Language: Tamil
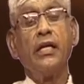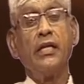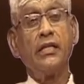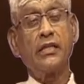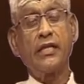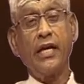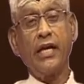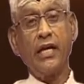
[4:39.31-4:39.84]

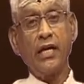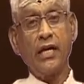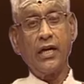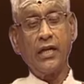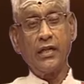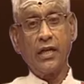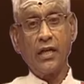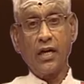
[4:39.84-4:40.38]
இந்த
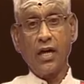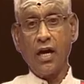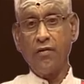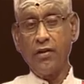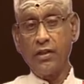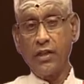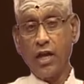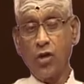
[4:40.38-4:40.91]
சேனைகளை எதற்காக
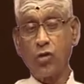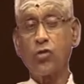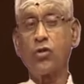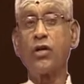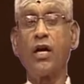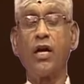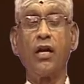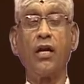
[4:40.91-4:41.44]
வைத்துக்கார்
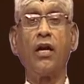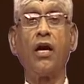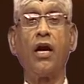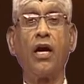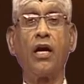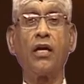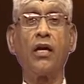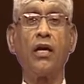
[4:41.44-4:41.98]
சொன்னால்
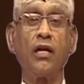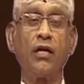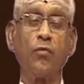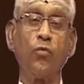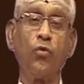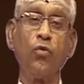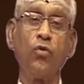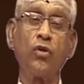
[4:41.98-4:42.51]
அழகாக
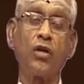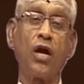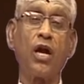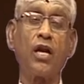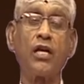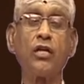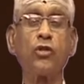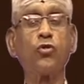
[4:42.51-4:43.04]
மூன்று
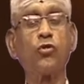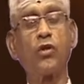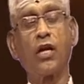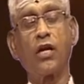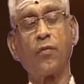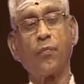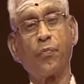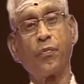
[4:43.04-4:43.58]
காரணங்களை
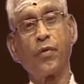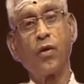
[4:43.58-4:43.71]
சொல்கிறார்